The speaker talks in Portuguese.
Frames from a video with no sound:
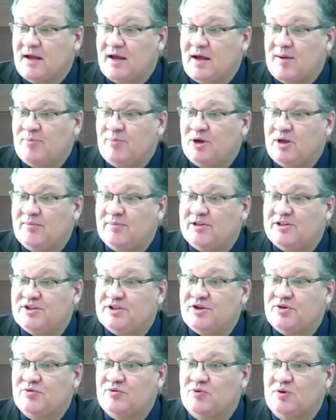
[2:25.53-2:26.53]
a prova de
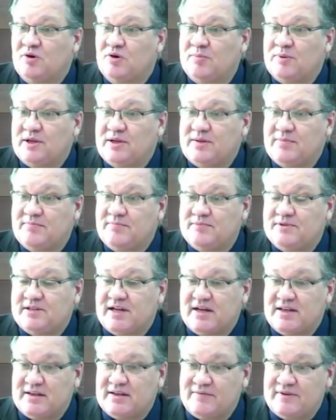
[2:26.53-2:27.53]
que um homem,
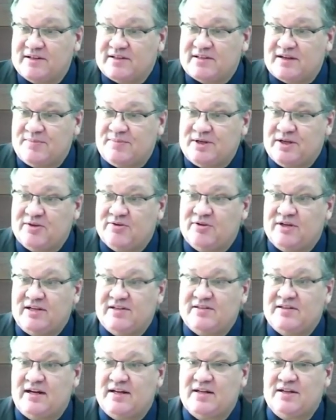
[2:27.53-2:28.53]
certa vez caminhando da
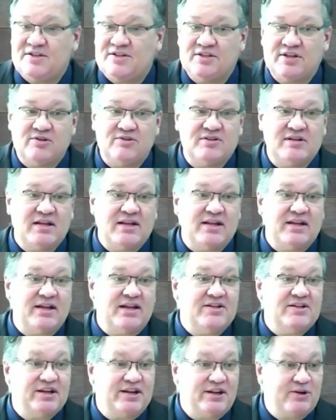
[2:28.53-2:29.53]
estrada de Jerusalém
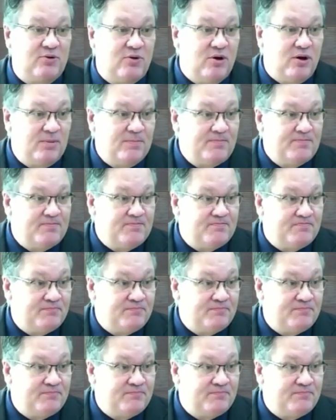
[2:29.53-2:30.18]
a Jericó,